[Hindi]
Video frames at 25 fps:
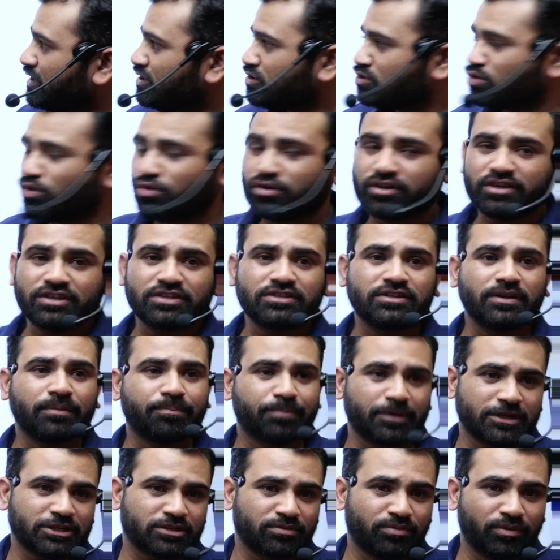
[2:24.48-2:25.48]
छोटी सी
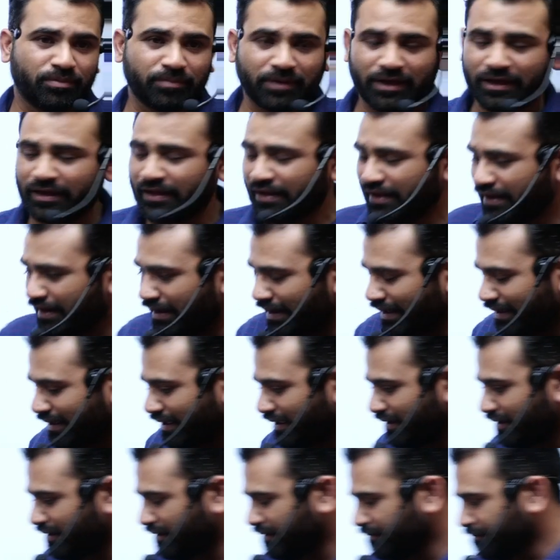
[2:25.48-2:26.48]
पृष्ठभूमि लेकिन